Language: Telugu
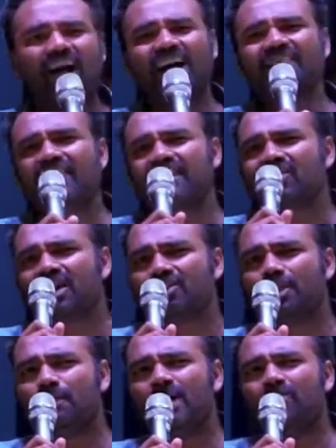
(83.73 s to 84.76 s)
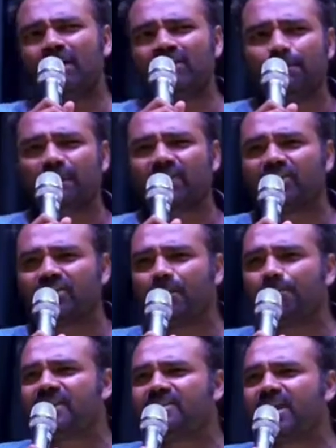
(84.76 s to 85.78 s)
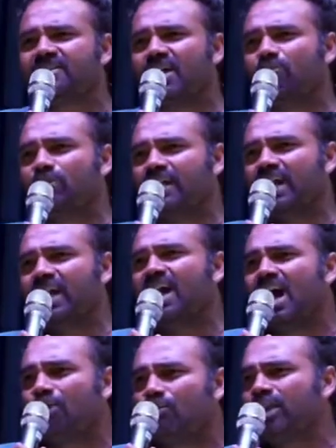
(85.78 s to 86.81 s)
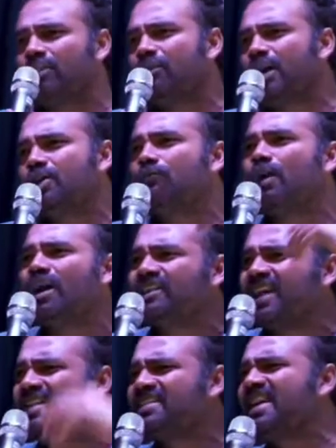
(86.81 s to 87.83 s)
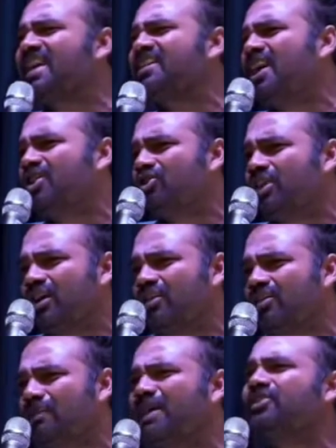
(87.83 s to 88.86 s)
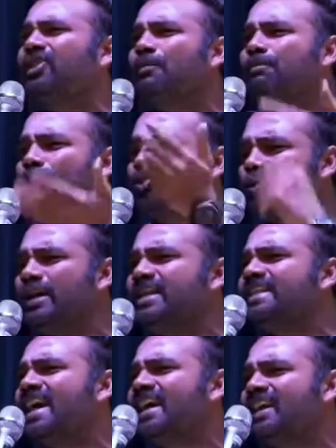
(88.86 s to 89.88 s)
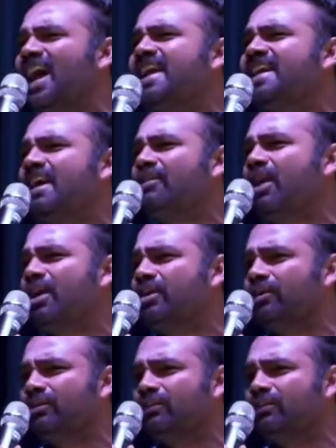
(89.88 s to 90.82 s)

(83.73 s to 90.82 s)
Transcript: అంతెందుకు అసలు మనం అంత పెద్ద తప్పే చేసే ఉంటే అవతలి వాళ్ళు ఒక్క ఛాన్స్ అని ఎందుకు అడుగుతారు మన తప్పులు చూయించే కదా అడిగేవాళ్ళు